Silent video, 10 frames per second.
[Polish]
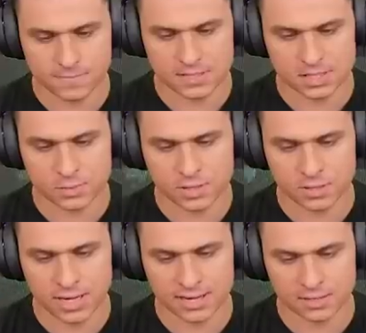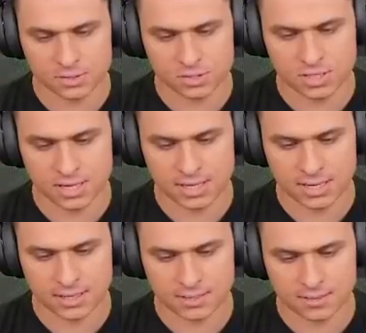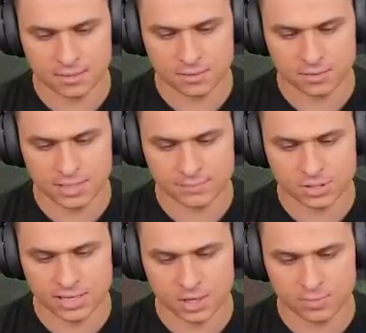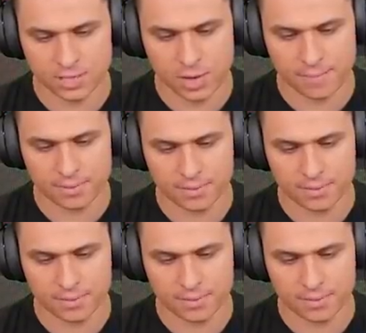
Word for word: Ten squeak ogarnia dosyć gierkę. O kurde, przykleił mi na łeb.